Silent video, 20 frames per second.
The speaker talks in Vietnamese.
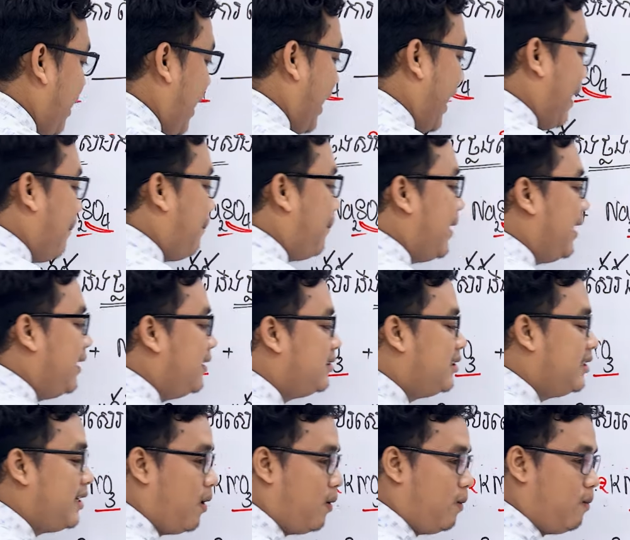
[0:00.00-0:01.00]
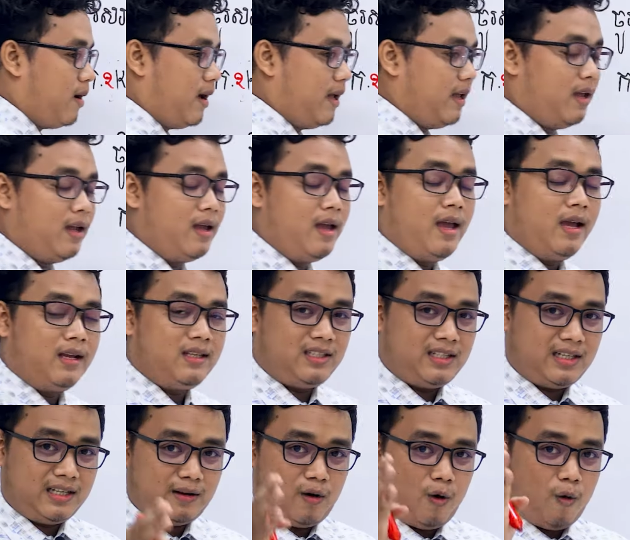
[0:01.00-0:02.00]
hạt tí CO7
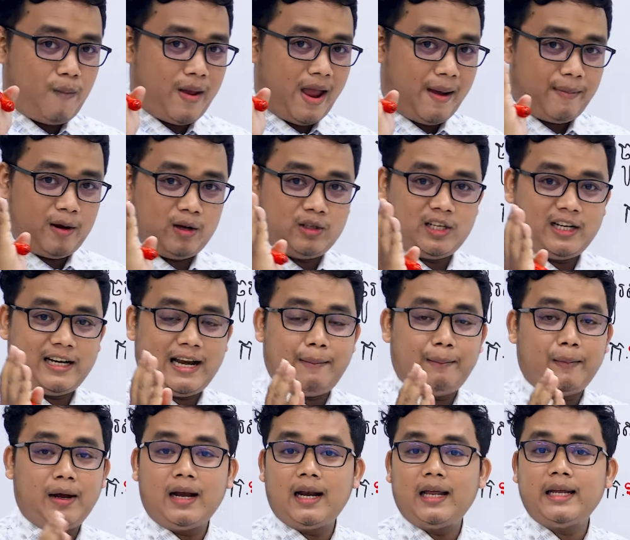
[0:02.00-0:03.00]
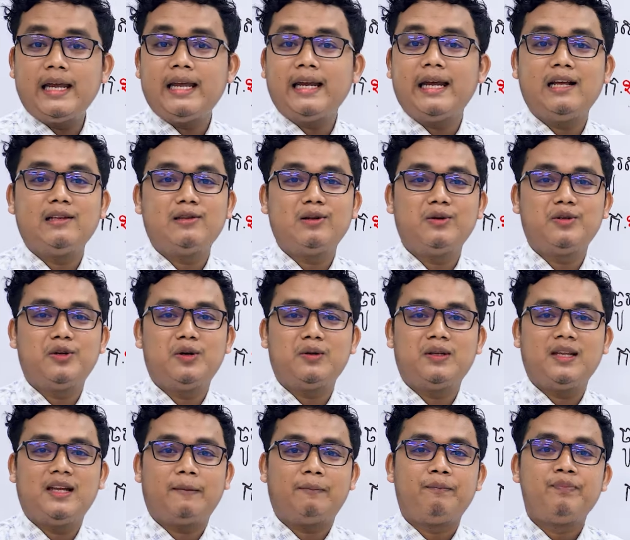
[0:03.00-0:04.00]
chẳng khu phép ở trần nam khai hay nghi số vô
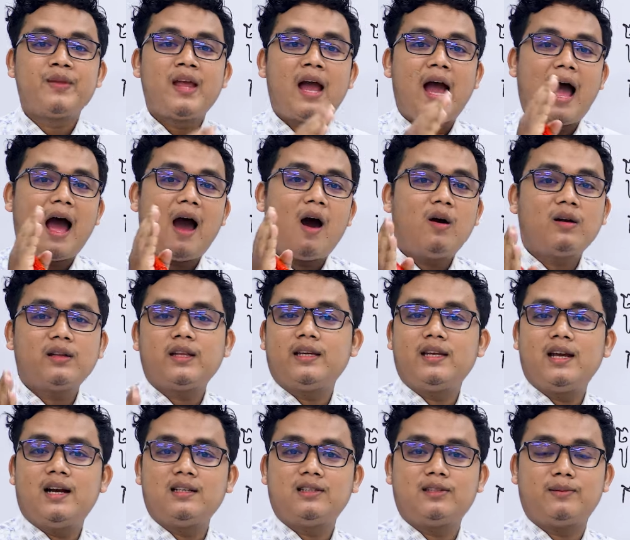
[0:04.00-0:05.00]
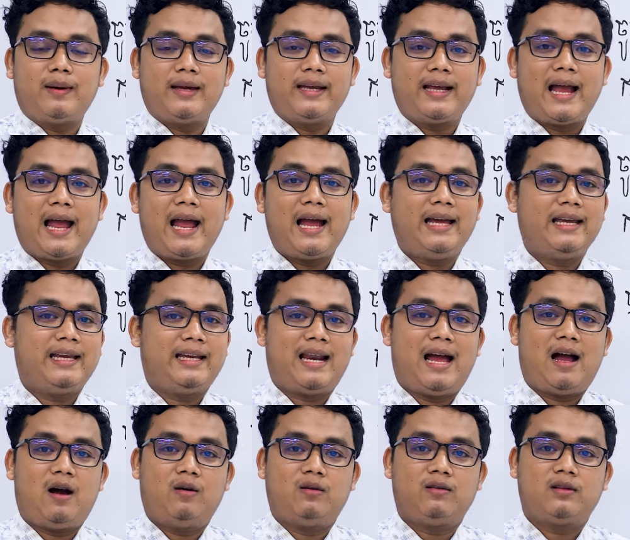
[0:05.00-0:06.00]
tiền ao thì dương mấy ca ấy cái
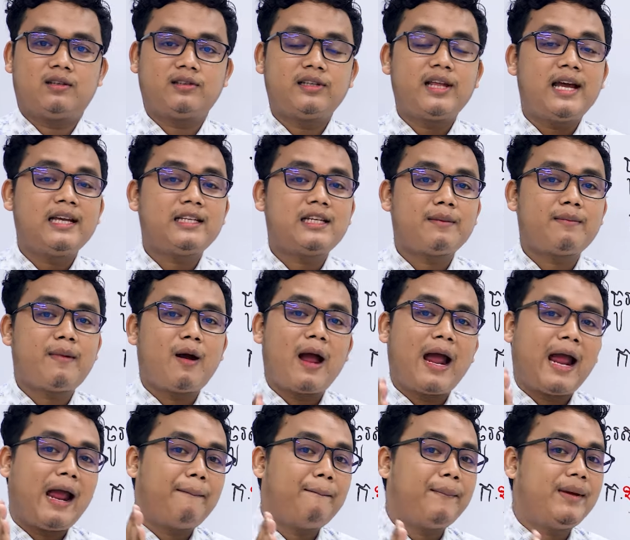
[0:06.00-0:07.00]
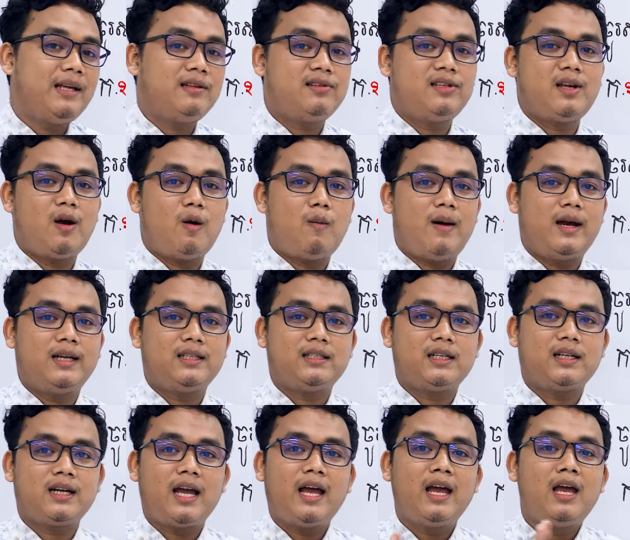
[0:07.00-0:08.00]
đầu tôi sẽ tranh máu hạt tí CO7
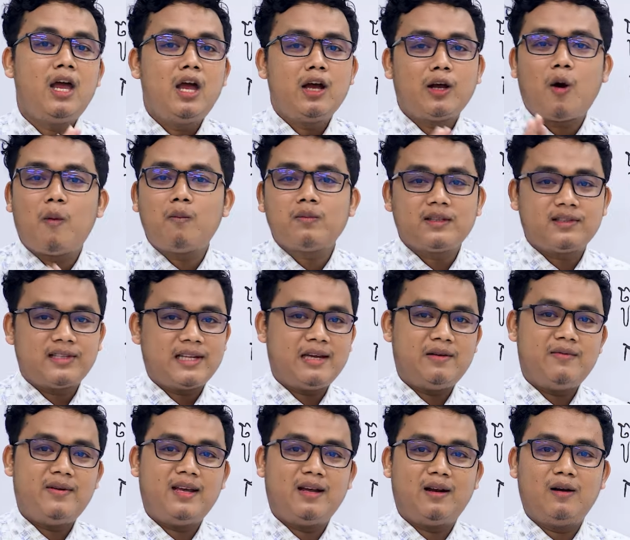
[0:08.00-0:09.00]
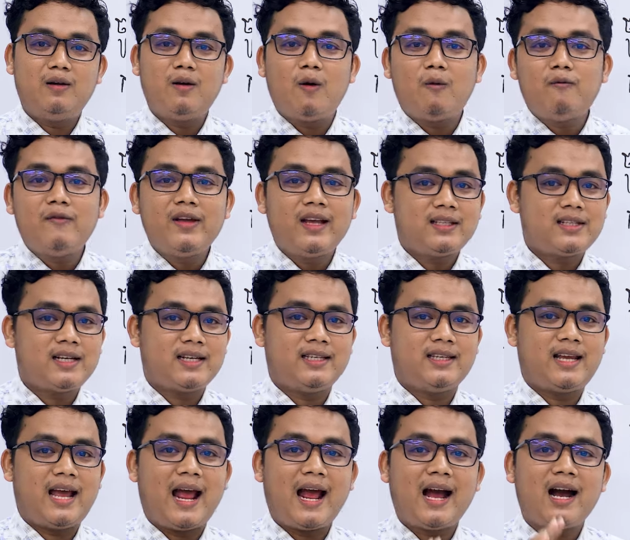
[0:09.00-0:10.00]
chẳng á cùng tôi sẽ vì lúc vi chỉnh
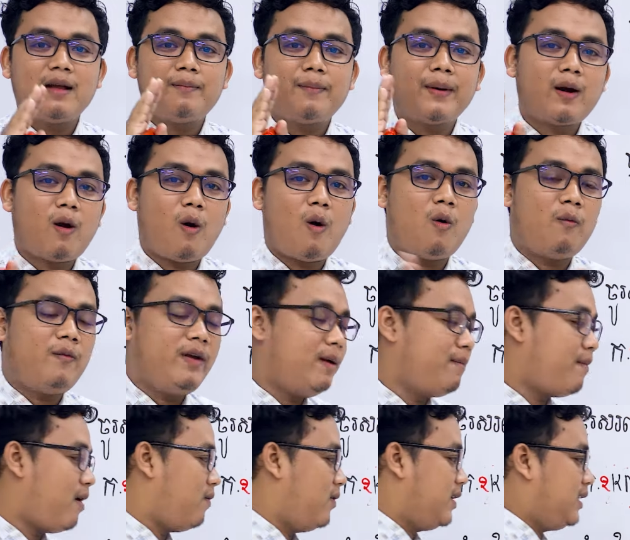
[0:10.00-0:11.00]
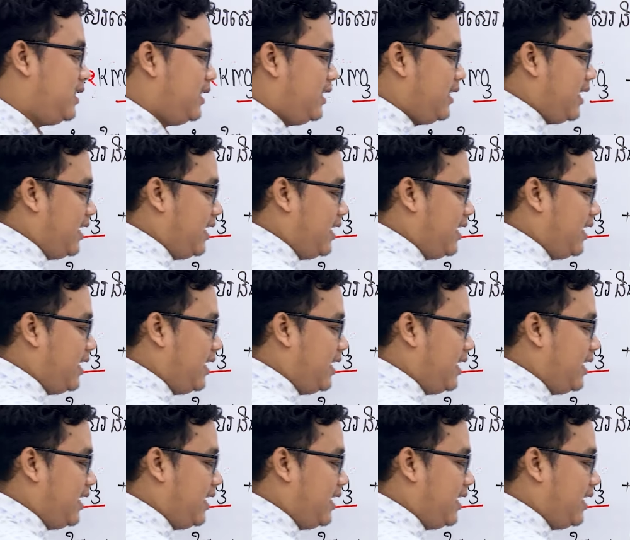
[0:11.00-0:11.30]
hai đô vi màu bên chị